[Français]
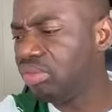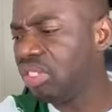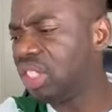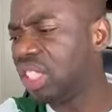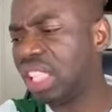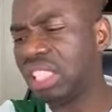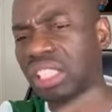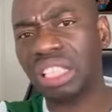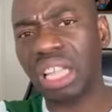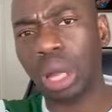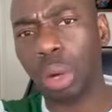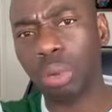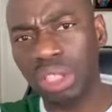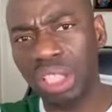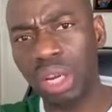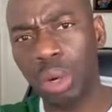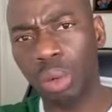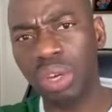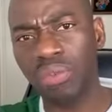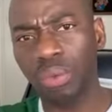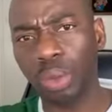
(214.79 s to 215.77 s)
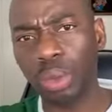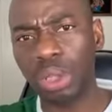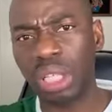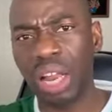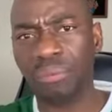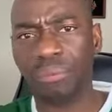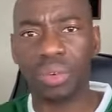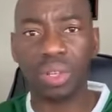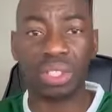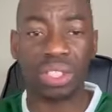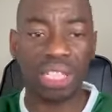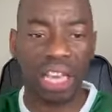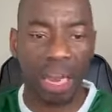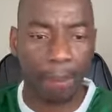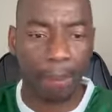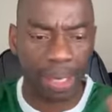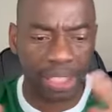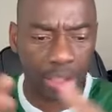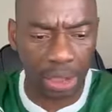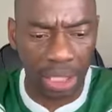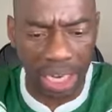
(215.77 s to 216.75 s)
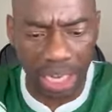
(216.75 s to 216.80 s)
extraordinaires au niveau de la France, la
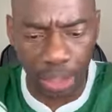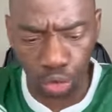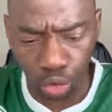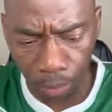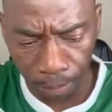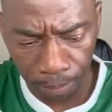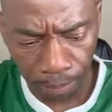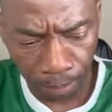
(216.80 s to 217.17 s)
marche des nations.